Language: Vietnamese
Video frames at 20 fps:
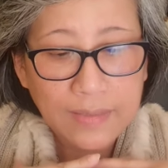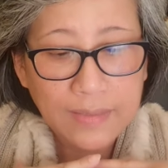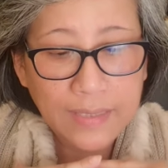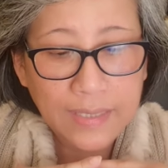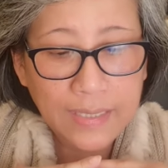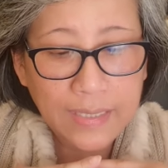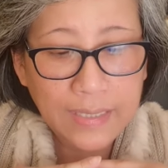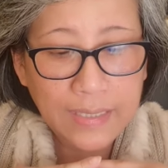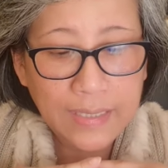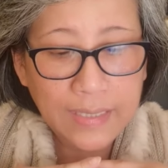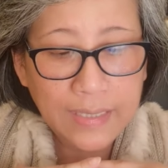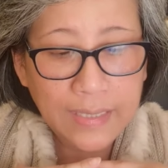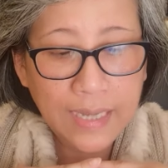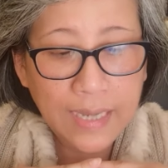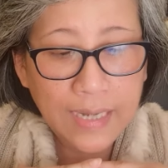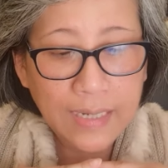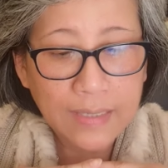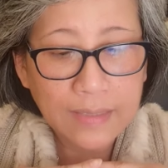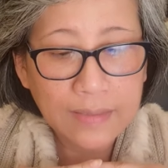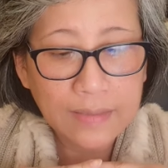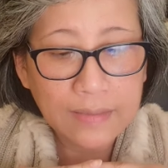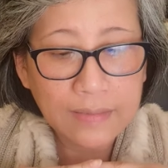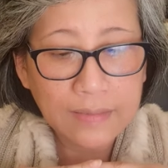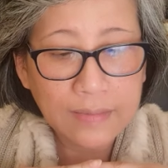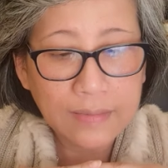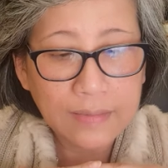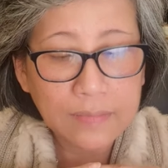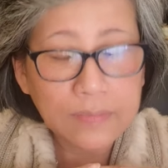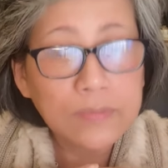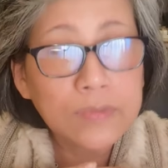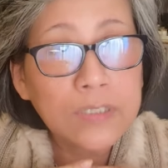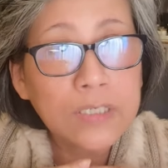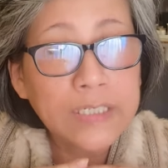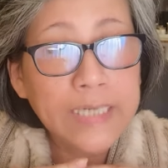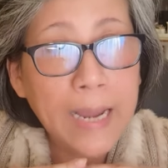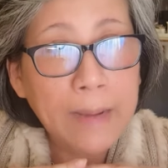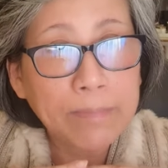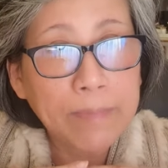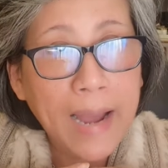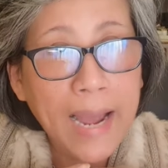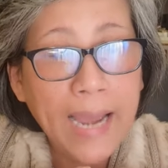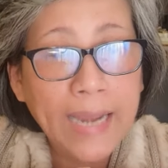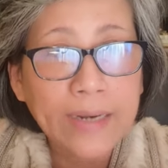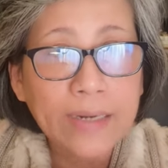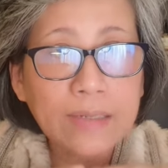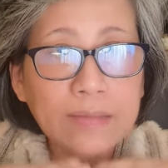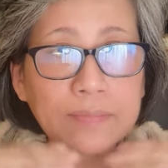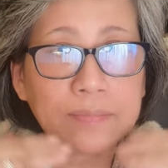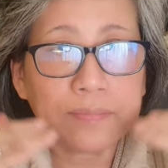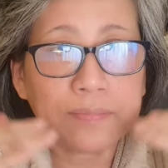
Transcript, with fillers: thì à, người đàn bà đó